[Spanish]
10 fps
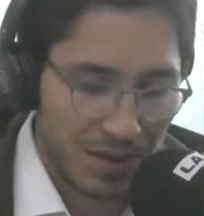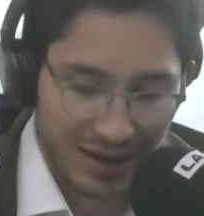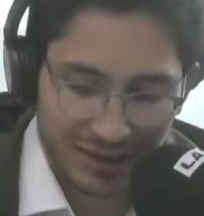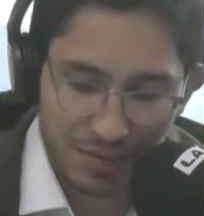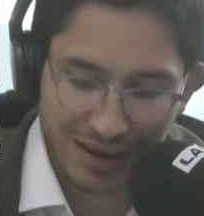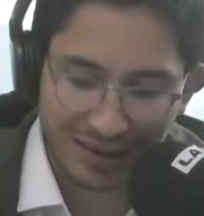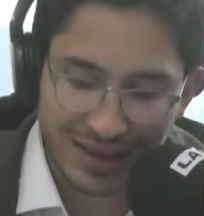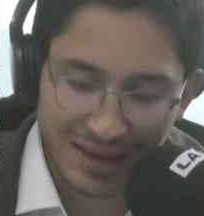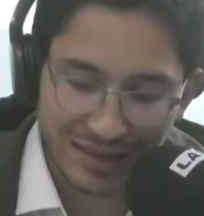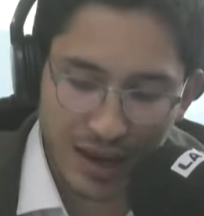Maritza
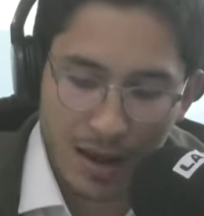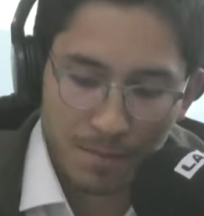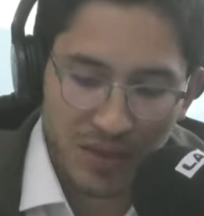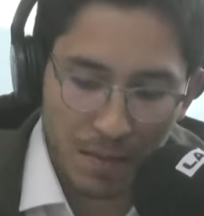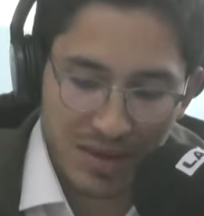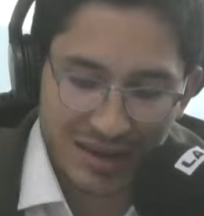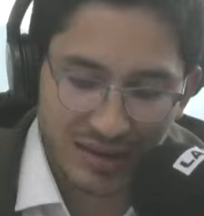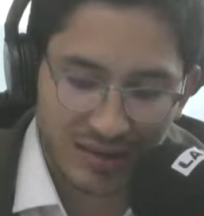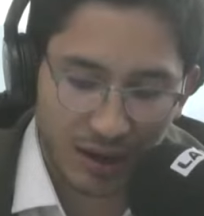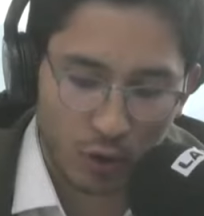Martínez, también
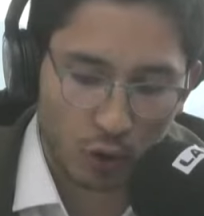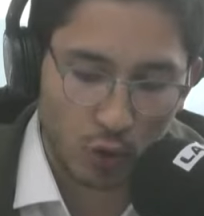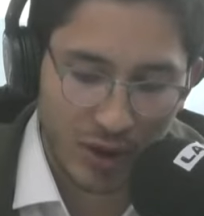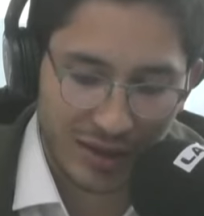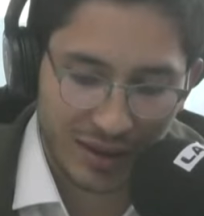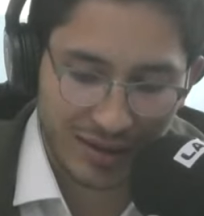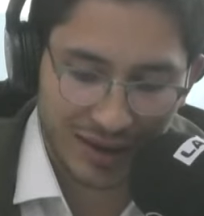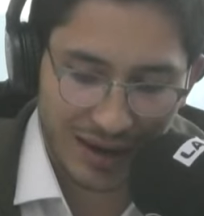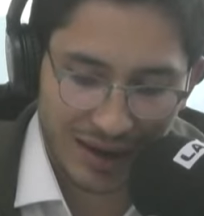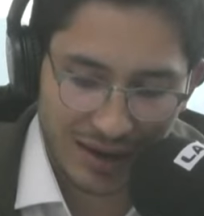César y que tiene
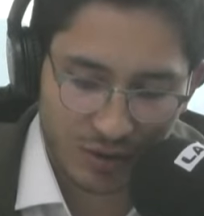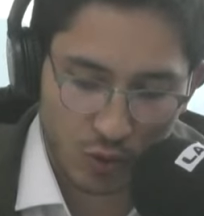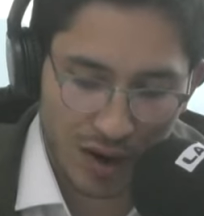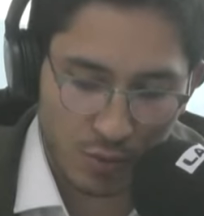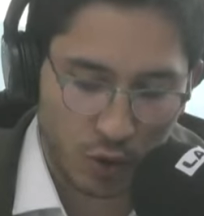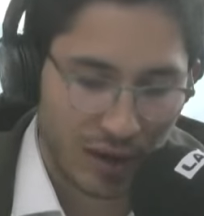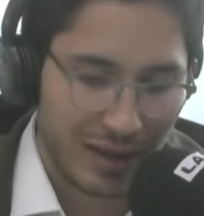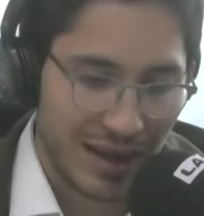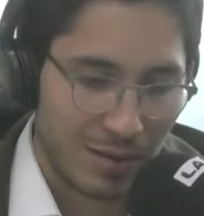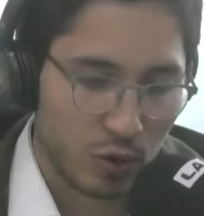cercanías con Cambio
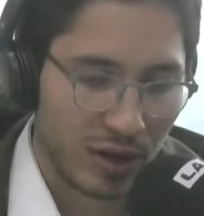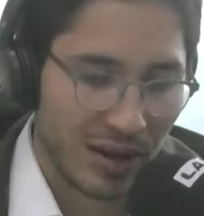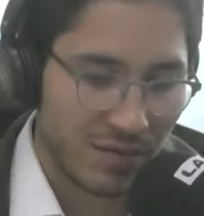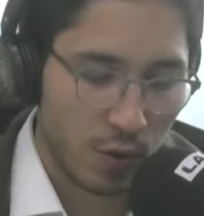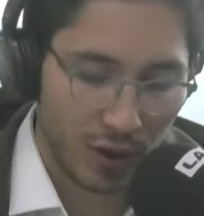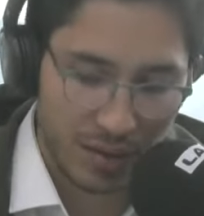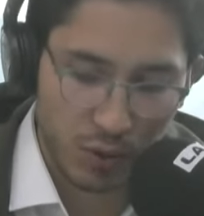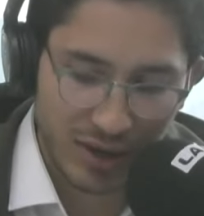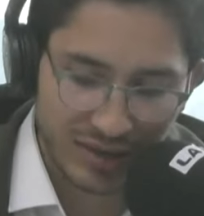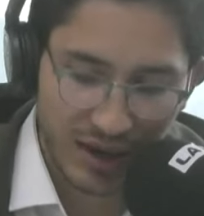Radical, votaría a favor de la
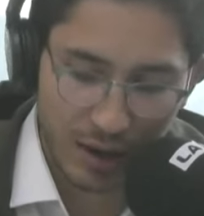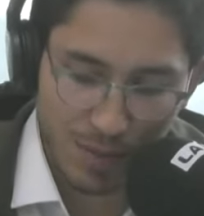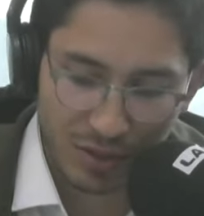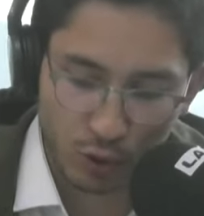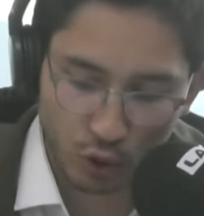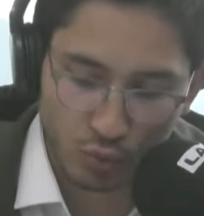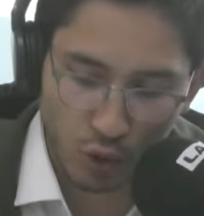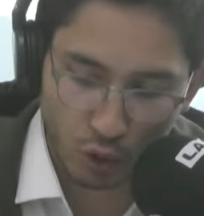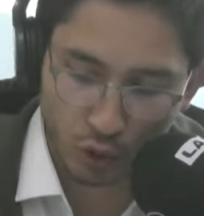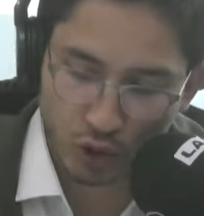ponencia, ahí van dos
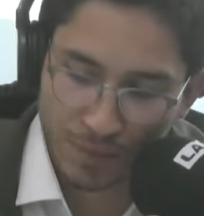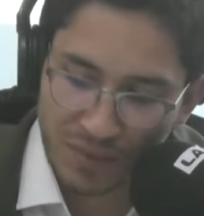votos.